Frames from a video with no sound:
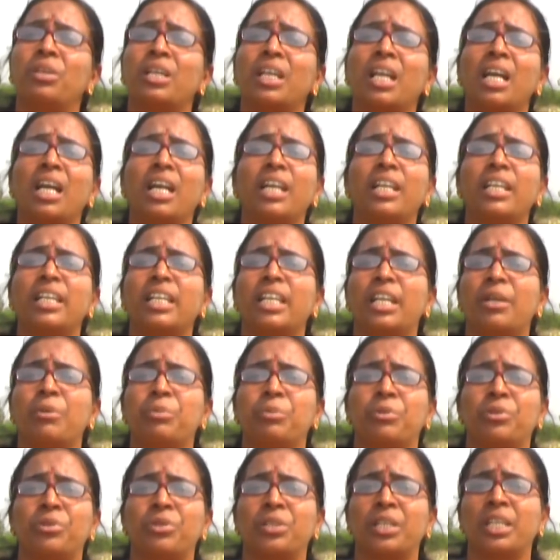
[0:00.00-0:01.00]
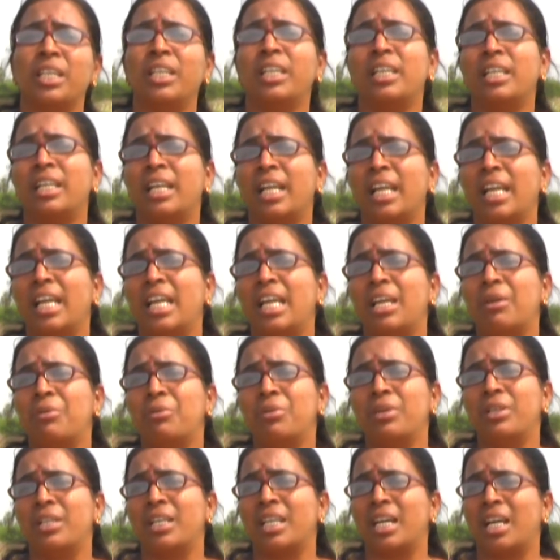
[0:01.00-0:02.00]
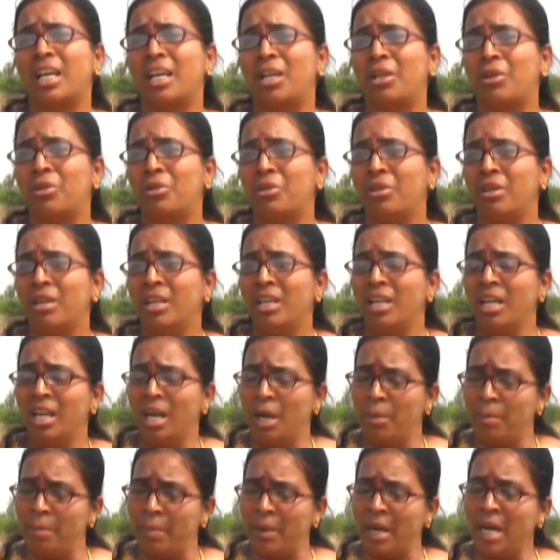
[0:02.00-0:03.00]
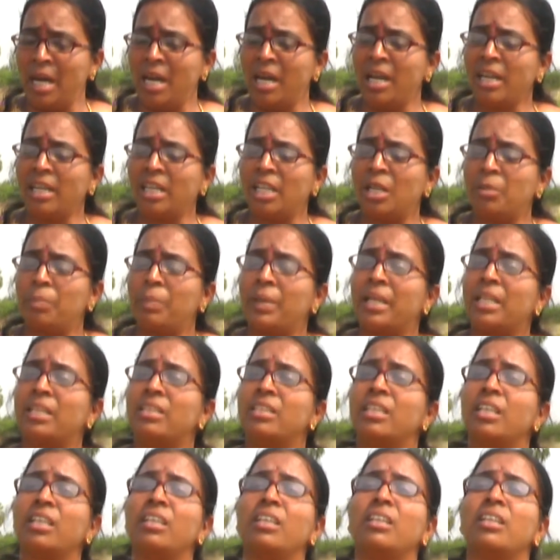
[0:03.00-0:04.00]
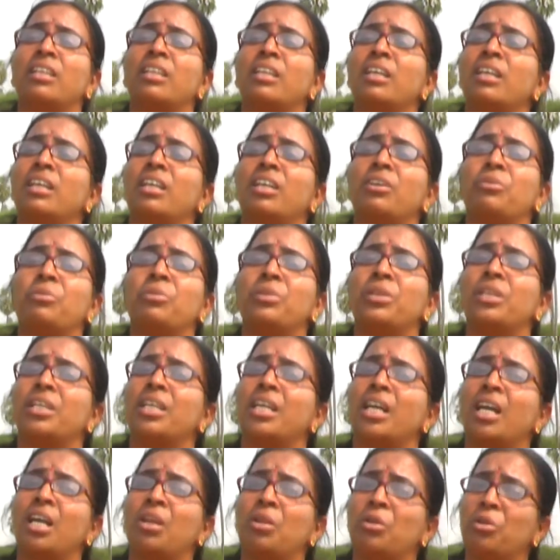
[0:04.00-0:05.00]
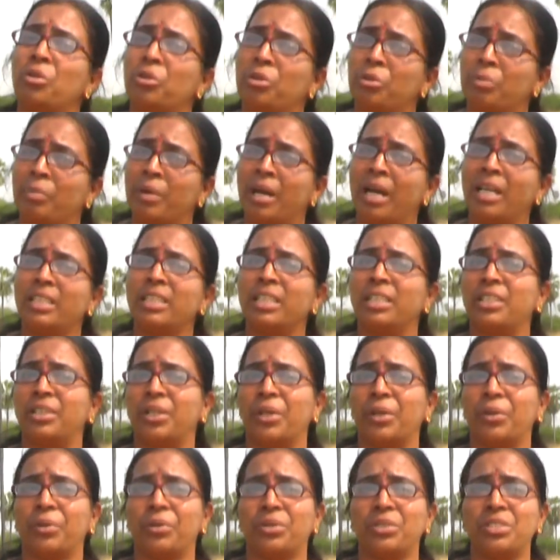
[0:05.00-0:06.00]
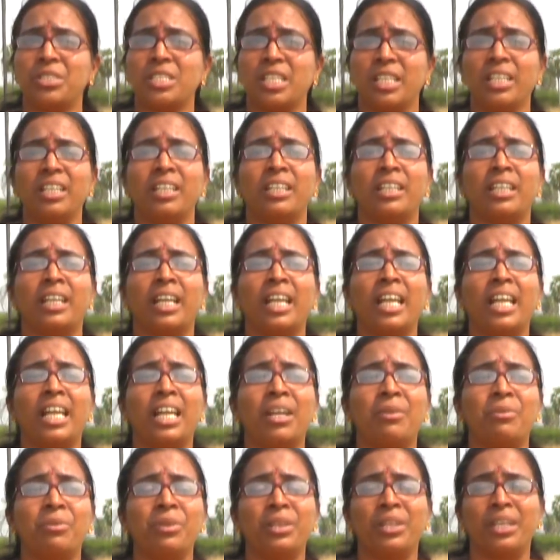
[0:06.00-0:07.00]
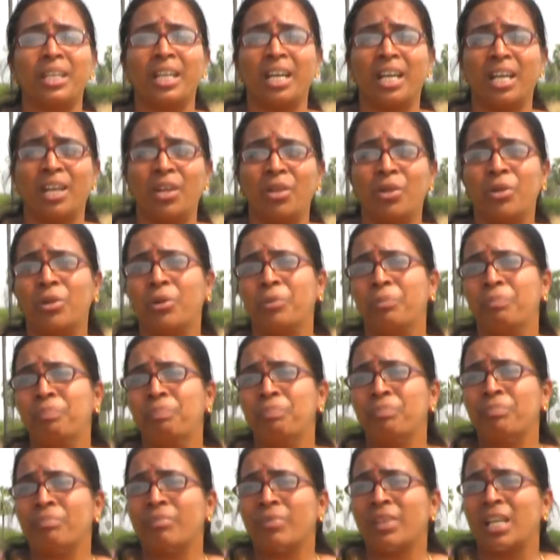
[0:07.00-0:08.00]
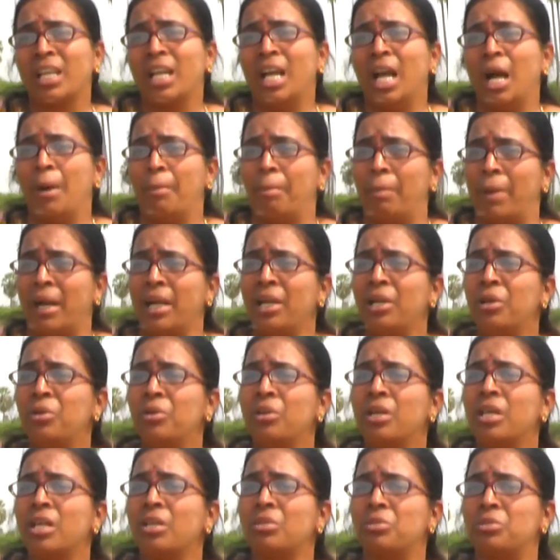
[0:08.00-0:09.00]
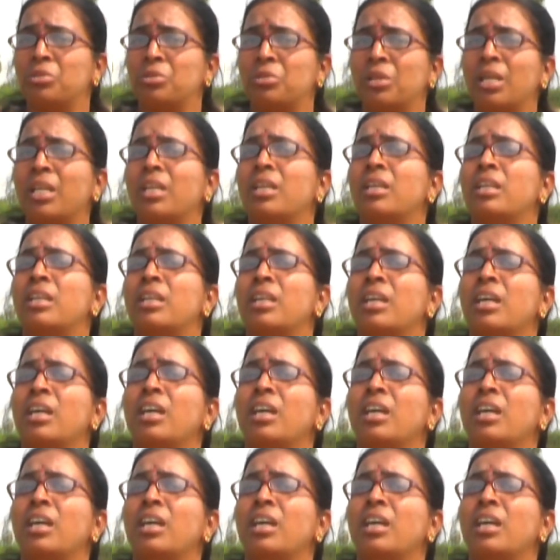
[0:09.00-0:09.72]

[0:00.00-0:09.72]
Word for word: యాడికి పోయిండే ఉయ్యాలో మా అన్న పెద్దన్న ఉయ్యాలో మా ఇంటికొచ్చిండే ఉయ్యాలో పండుగ కూరన్న